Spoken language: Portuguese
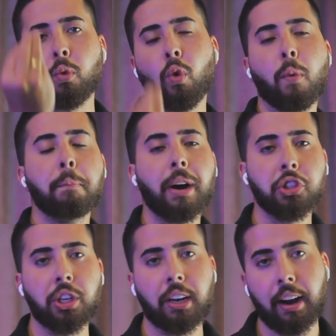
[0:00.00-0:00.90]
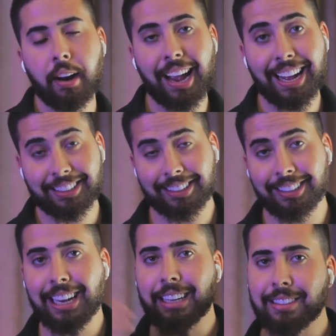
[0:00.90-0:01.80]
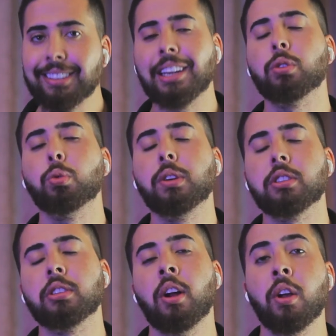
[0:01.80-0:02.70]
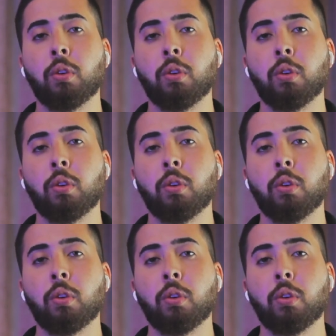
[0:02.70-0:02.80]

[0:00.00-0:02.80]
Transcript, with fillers: compartilhar essas assinaturas